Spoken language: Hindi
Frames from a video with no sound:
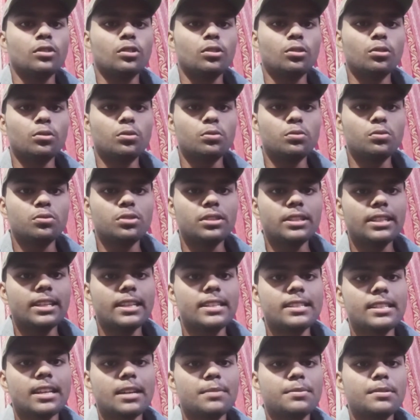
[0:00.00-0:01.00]
तो उसी के
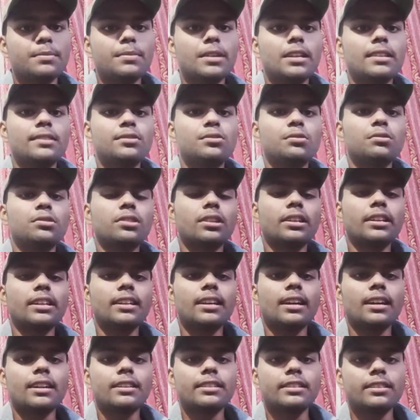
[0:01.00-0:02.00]
हिसाब से मैंने सोचा
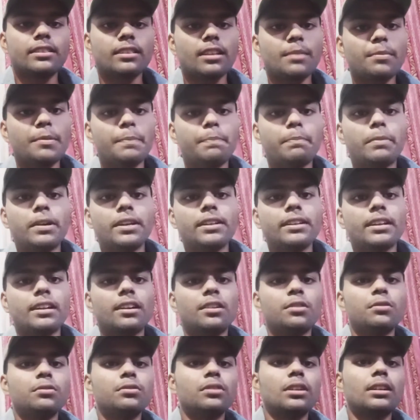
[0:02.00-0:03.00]
कि यार जितना मैं पढ़ रहा
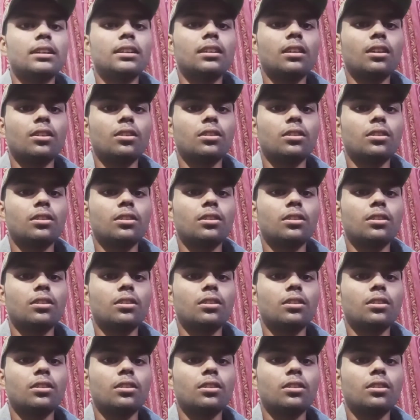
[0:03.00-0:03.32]
हूँ ना